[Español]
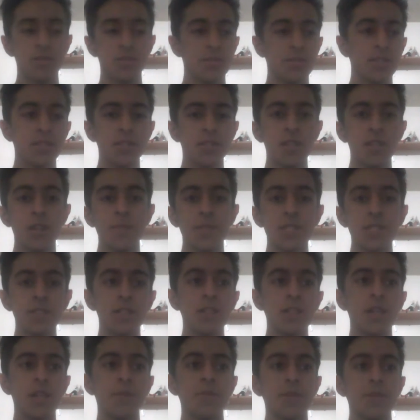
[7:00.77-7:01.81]
Sinceramente en
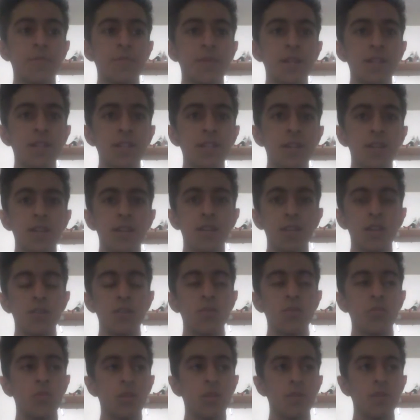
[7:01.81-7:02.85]
la primaria era
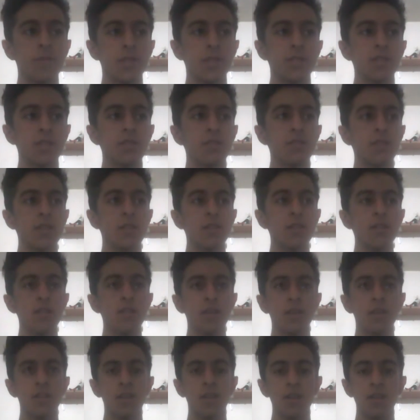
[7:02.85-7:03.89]
como demasiado nerd,
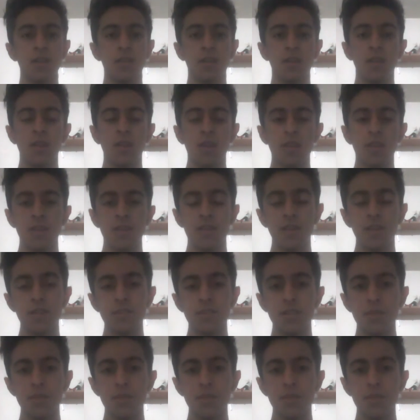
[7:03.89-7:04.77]
era esas,